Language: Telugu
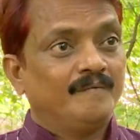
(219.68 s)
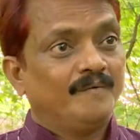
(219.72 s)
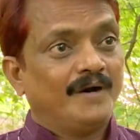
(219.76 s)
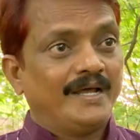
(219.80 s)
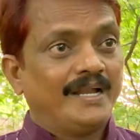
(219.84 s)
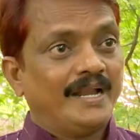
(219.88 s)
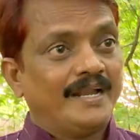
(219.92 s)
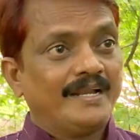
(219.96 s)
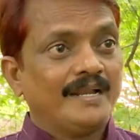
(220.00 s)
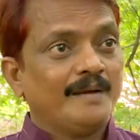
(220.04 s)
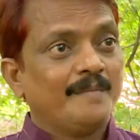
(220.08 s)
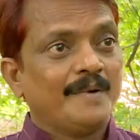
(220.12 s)

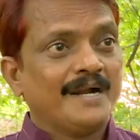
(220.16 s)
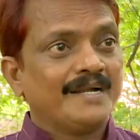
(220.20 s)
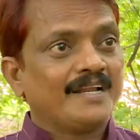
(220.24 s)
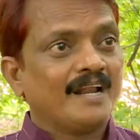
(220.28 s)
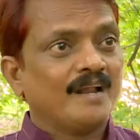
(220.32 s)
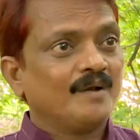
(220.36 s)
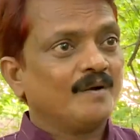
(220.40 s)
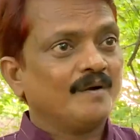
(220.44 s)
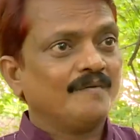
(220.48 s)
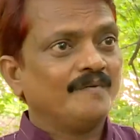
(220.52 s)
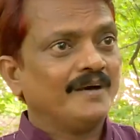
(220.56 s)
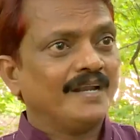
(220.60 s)
వాళ్ళ అన్న
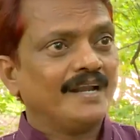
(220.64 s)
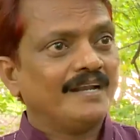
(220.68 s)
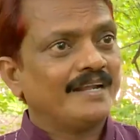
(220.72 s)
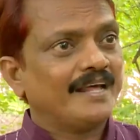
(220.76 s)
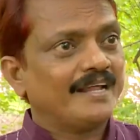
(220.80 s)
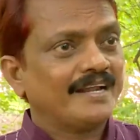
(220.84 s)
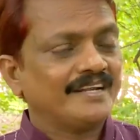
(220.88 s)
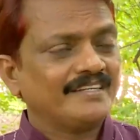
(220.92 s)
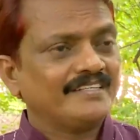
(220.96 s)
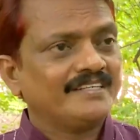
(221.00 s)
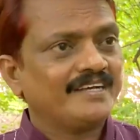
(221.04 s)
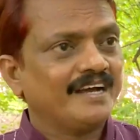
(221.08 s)
మాటలకు
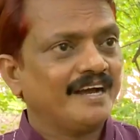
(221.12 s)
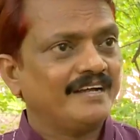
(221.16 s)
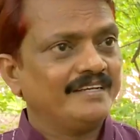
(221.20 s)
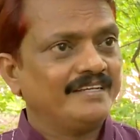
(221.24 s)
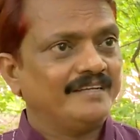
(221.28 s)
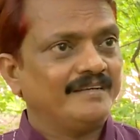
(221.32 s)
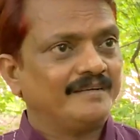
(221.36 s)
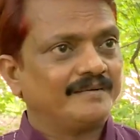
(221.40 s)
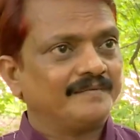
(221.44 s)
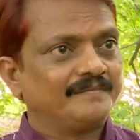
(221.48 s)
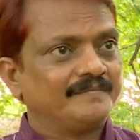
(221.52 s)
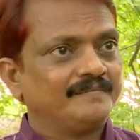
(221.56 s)
వాళ్ళని అరెస్ట్
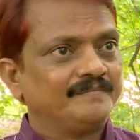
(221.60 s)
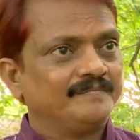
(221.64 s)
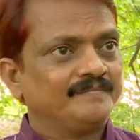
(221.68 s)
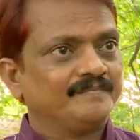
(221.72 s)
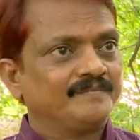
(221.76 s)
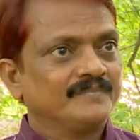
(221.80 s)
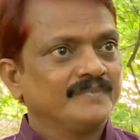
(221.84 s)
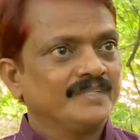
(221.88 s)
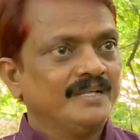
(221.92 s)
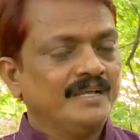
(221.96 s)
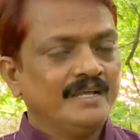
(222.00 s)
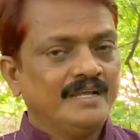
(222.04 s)
కానియ్యారు
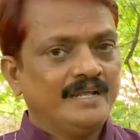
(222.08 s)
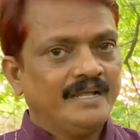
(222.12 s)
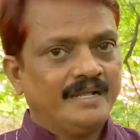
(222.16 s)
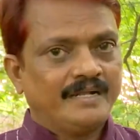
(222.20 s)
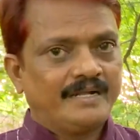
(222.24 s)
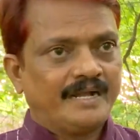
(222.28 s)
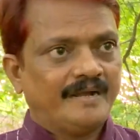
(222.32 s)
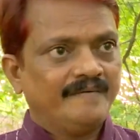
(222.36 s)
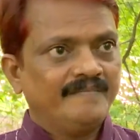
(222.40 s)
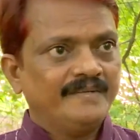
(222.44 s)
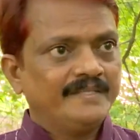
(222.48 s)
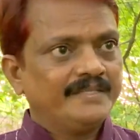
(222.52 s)

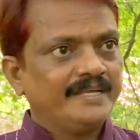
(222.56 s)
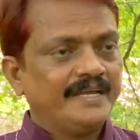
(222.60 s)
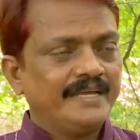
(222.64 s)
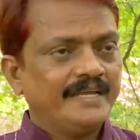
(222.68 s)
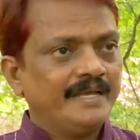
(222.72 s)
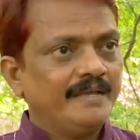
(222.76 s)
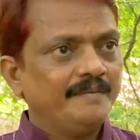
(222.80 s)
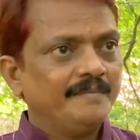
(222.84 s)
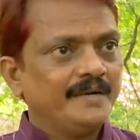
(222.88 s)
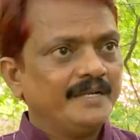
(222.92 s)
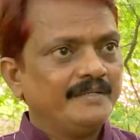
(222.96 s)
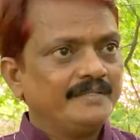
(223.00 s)
కవిత
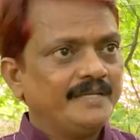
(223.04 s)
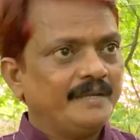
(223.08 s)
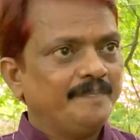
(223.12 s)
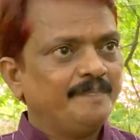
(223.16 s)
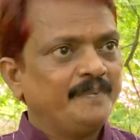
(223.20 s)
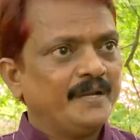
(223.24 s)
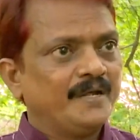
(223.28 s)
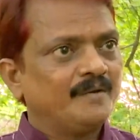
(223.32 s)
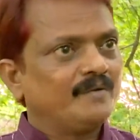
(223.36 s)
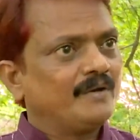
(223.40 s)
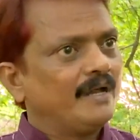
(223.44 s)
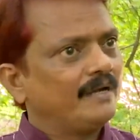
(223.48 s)
ఏమని
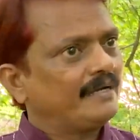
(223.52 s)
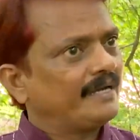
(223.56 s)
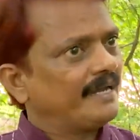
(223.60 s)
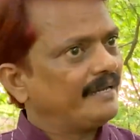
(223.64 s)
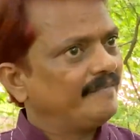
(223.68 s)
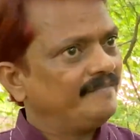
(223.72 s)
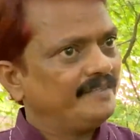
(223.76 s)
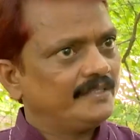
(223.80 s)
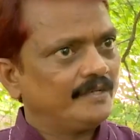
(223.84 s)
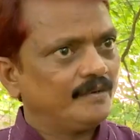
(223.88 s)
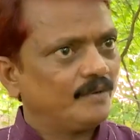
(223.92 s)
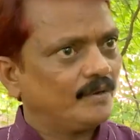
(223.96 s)
చెప్పినా కూడా
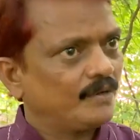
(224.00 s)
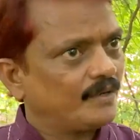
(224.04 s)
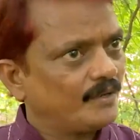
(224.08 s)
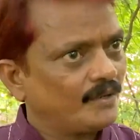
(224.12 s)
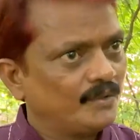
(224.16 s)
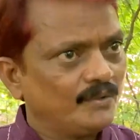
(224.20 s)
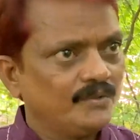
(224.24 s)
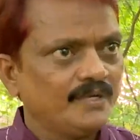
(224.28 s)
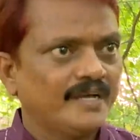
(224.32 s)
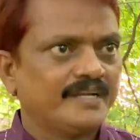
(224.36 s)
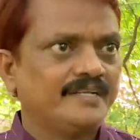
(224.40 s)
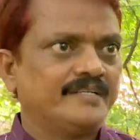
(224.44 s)
కవిత
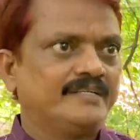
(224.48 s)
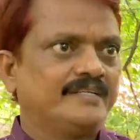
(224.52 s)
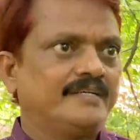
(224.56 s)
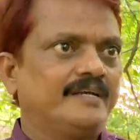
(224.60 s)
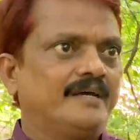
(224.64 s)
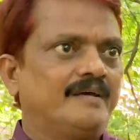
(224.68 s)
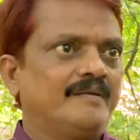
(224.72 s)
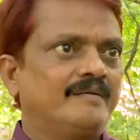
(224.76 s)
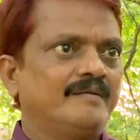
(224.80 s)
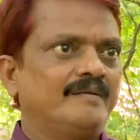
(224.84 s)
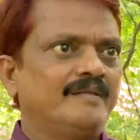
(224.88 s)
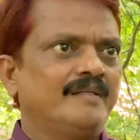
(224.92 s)
ఒక్కరోజు అరెస్ట్
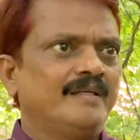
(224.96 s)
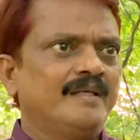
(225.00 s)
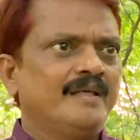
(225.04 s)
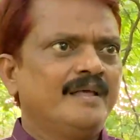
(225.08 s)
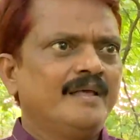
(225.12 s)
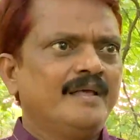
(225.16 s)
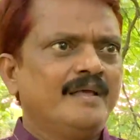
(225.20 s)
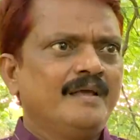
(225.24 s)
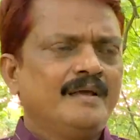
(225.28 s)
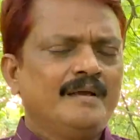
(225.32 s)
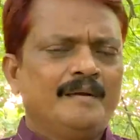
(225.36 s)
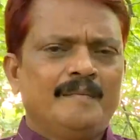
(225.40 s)
కాదు
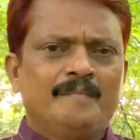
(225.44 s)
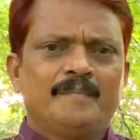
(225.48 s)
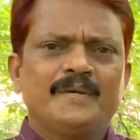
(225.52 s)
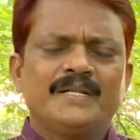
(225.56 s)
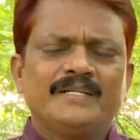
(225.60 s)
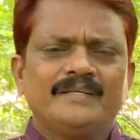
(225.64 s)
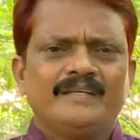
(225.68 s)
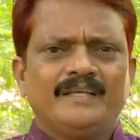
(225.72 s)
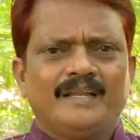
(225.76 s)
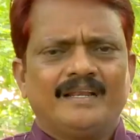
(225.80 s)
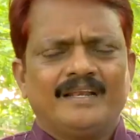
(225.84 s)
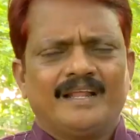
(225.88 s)

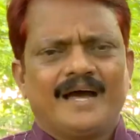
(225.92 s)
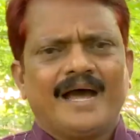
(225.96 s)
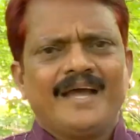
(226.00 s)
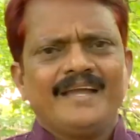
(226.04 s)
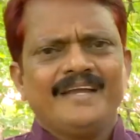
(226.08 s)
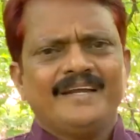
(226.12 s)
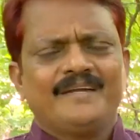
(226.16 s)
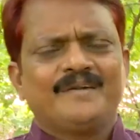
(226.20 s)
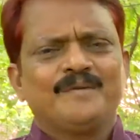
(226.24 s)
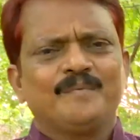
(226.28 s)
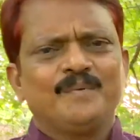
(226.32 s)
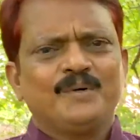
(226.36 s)
మరి లా
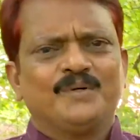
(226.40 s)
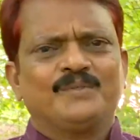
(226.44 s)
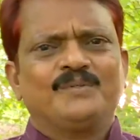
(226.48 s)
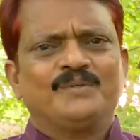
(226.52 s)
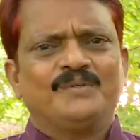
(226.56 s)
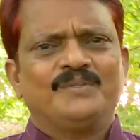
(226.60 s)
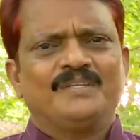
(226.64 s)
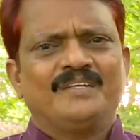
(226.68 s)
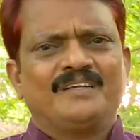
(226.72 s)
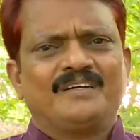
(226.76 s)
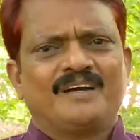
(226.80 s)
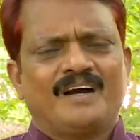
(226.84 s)

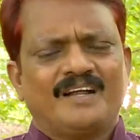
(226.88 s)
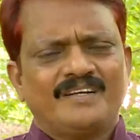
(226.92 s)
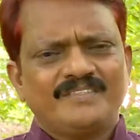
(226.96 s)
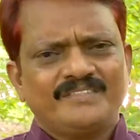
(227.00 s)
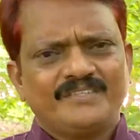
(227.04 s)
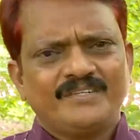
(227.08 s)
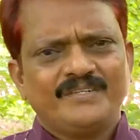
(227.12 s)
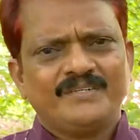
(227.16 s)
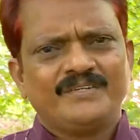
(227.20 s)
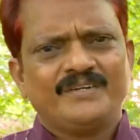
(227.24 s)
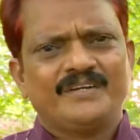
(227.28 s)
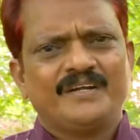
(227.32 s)
ఎటుపోతుంది
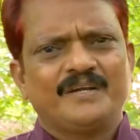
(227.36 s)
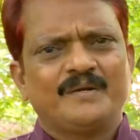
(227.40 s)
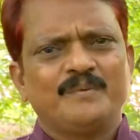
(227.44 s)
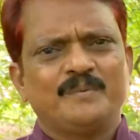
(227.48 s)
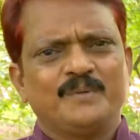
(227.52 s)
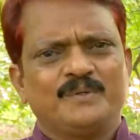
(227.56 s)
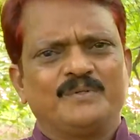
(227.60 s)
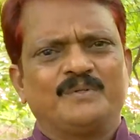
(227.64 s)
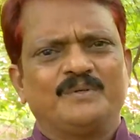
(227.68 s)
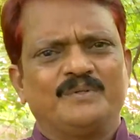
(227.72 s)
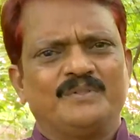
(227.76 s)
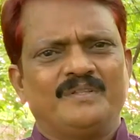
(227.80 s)
కాన్స్టిట్యూషన్
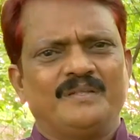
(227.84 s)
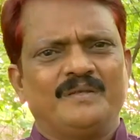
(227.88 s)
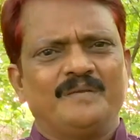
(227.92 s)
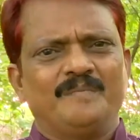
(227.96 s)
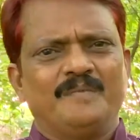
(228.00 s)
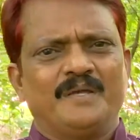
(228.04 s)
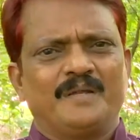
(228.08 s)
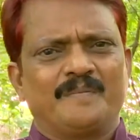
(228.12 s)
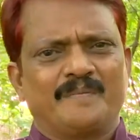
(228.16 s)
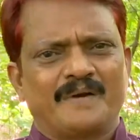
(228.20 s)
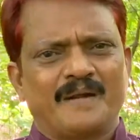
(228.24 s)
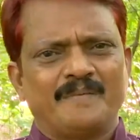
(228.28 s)
ఎటుపోతుంది
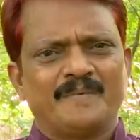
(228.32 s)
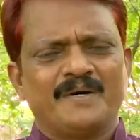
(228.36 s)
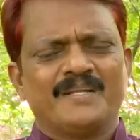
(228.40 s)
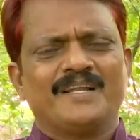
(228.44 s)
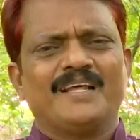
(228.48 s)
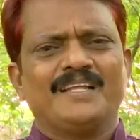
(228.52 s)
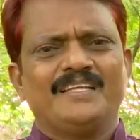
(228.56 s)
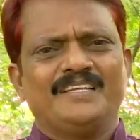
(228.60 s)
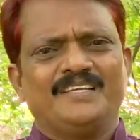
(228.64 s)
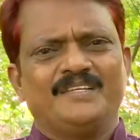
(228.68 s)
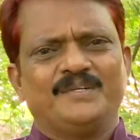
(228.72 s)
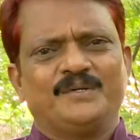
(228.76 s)
మీరు
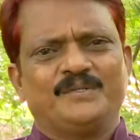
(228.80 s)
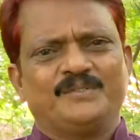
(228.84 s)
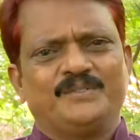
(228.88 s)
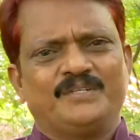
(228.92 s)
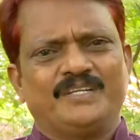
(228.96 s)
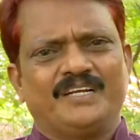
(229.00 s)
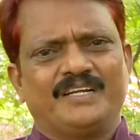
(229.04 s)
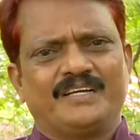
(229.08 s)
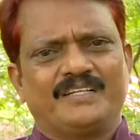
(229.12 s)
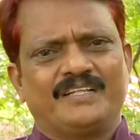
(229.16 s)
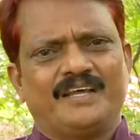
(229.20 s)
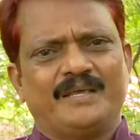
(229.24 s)
ప్రమాణాలు చేసి
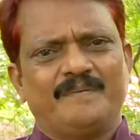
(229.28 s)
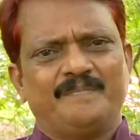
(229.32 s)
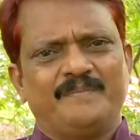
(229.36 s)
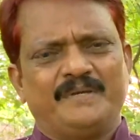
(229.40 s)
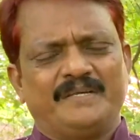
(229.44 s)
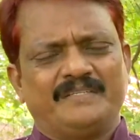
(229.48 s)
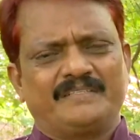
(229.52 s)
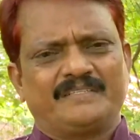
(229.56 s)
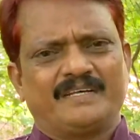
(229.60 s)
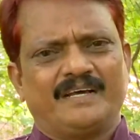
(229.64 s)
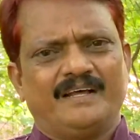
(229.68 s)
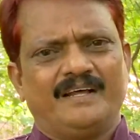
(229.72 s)
వచ్చింది కదా
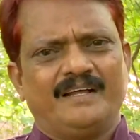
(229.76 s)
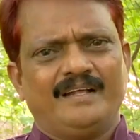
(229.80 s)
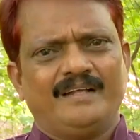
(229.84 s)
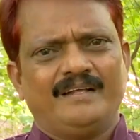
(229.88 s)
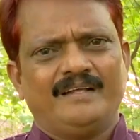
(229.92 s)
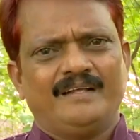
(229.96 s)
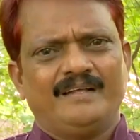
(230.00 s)
ఐపీఎస్గా